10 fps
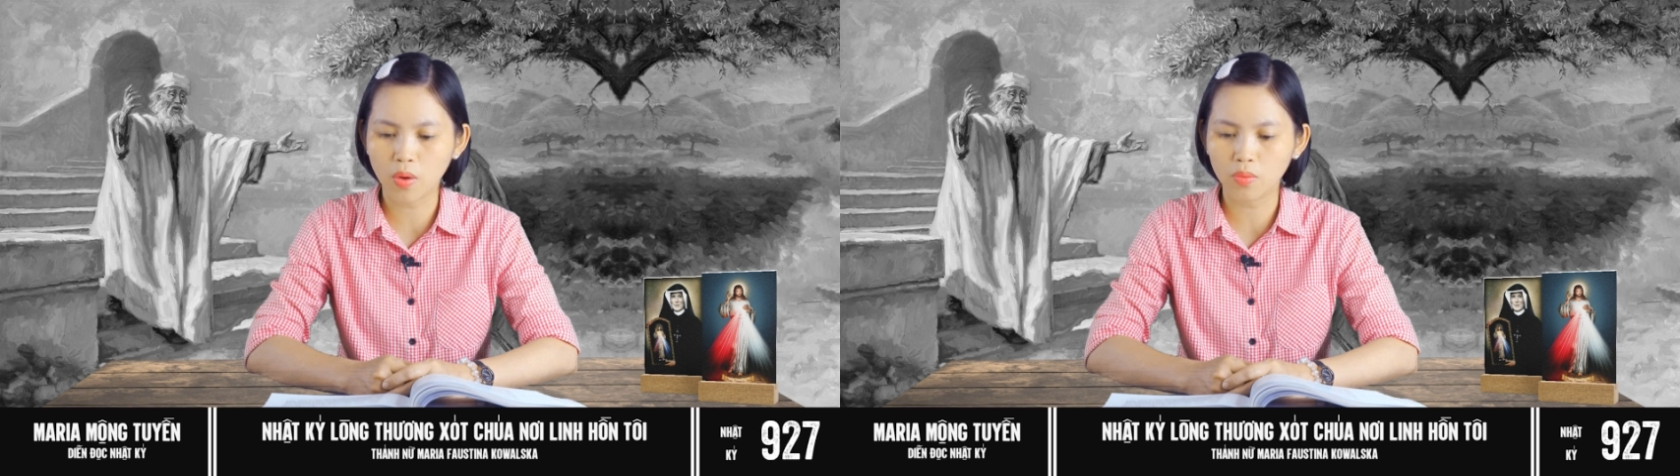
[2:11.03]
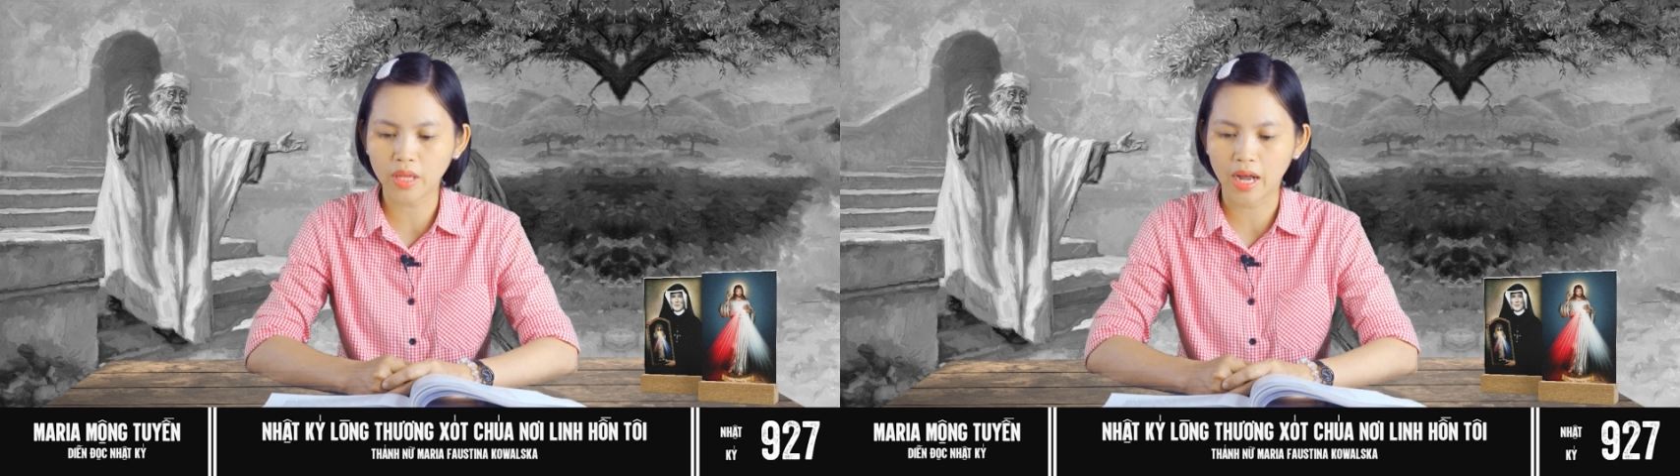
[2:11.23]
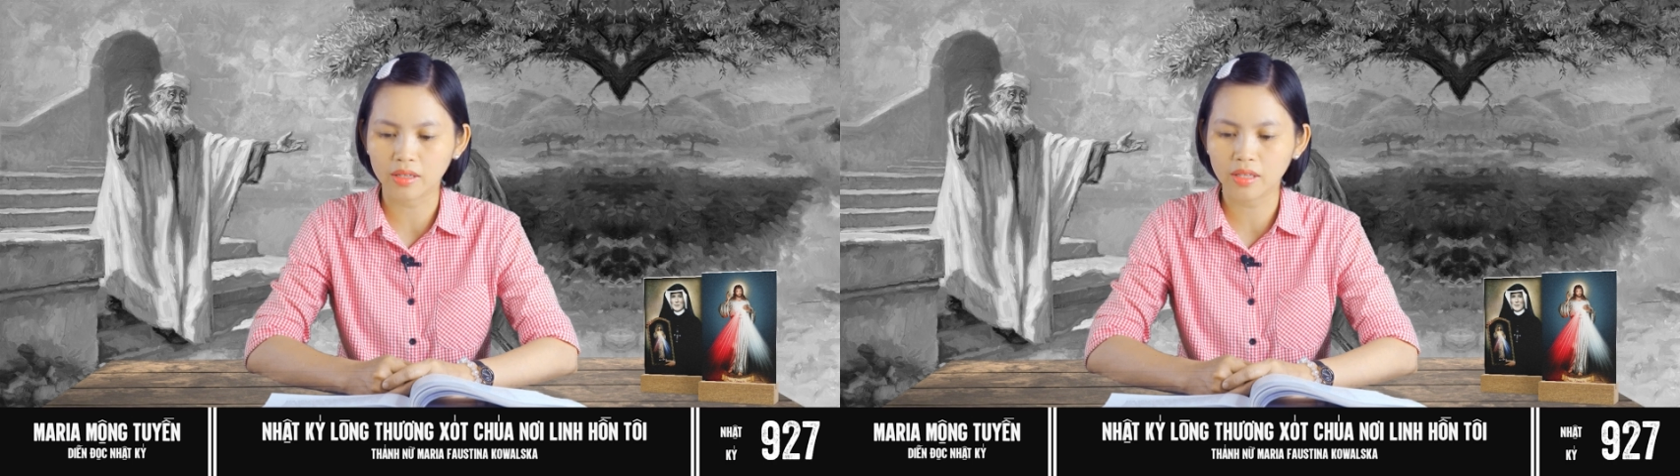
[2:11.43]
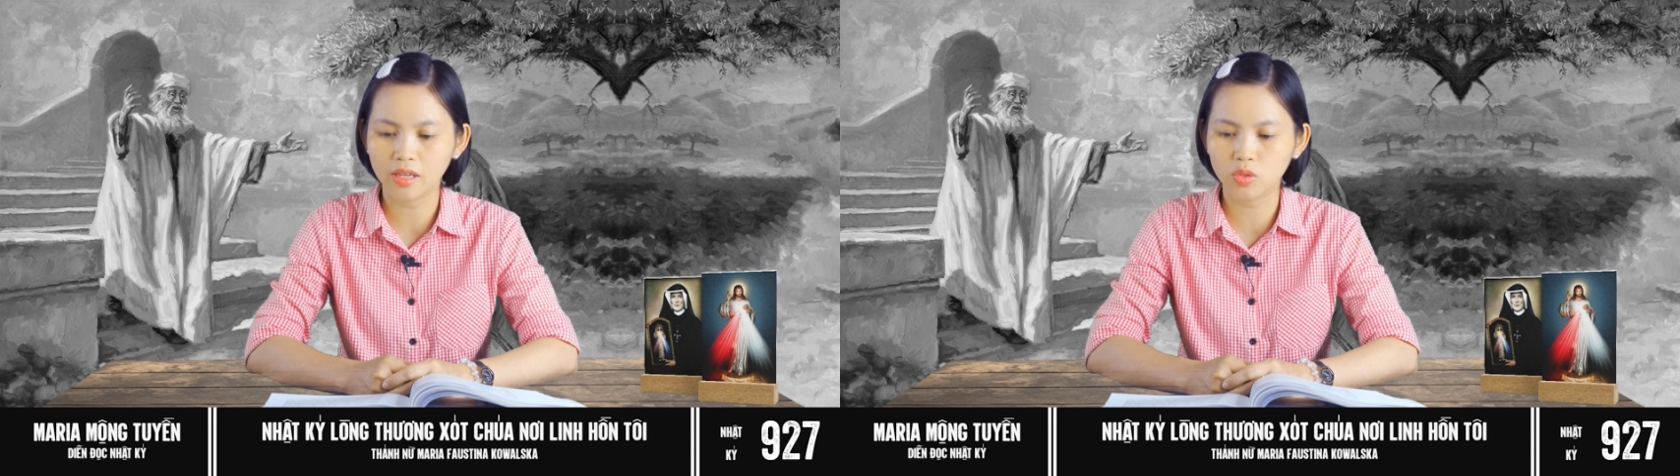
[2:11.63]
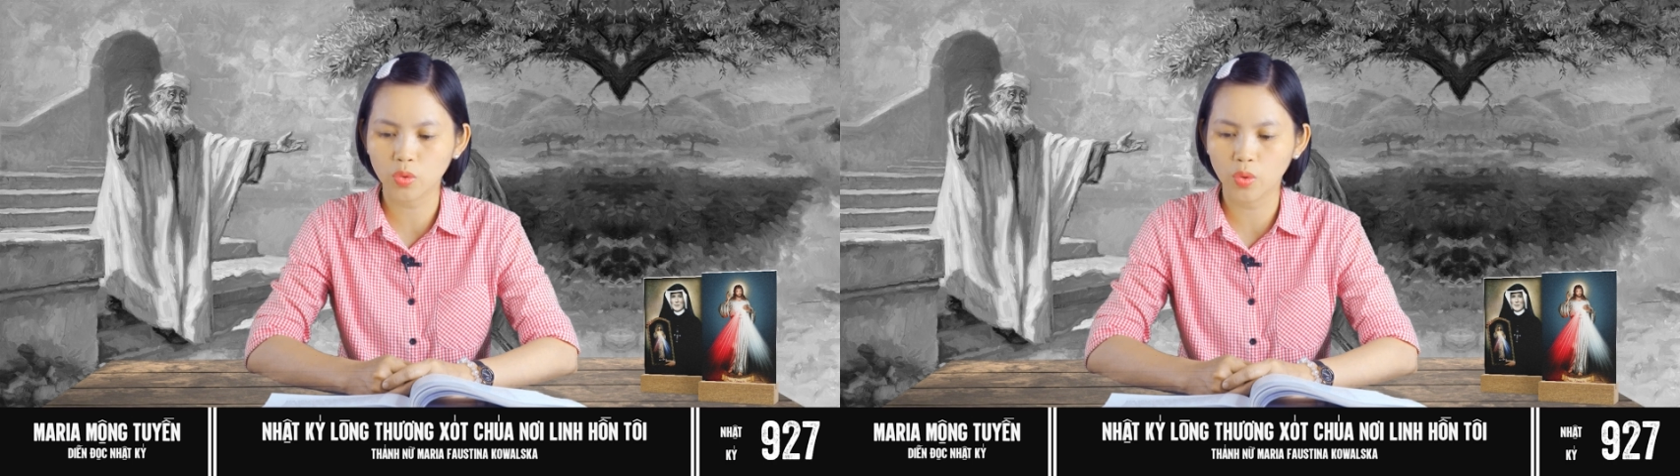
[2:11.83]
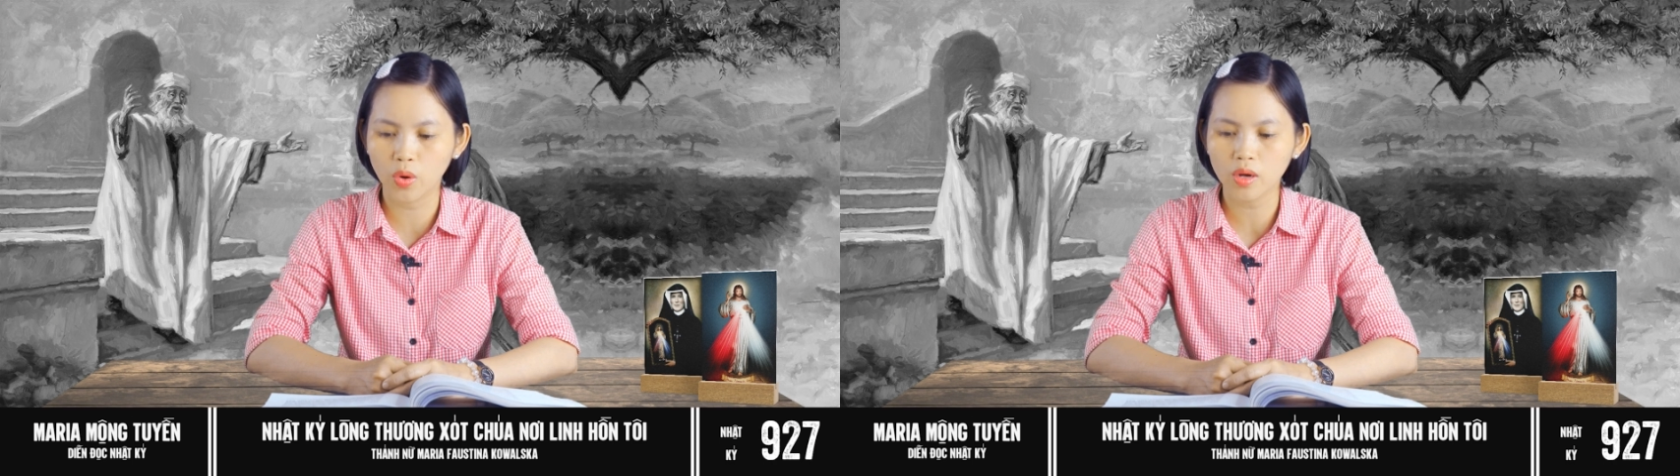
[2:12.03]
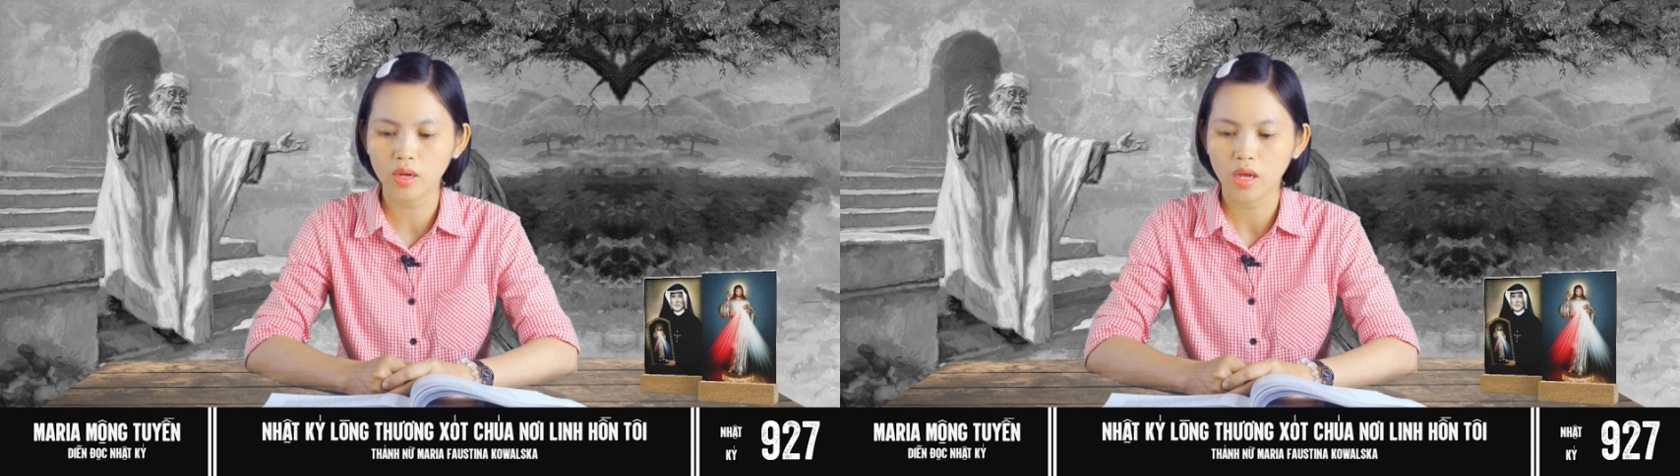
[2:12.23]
công thẳng thiên chúa